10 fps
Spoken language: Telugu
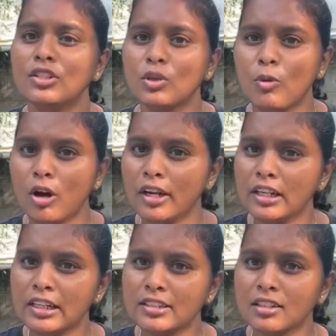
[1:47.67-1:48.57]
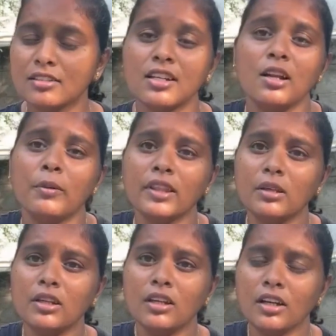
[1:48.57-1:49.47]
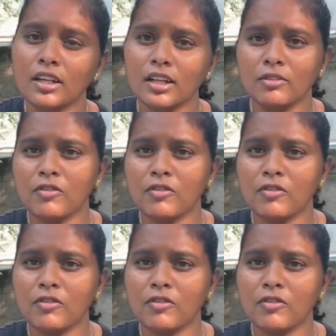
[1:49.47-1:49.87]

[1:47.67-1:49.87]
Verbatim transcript: సో మార్నింగ్ లేచాక చాలా మంది అంటే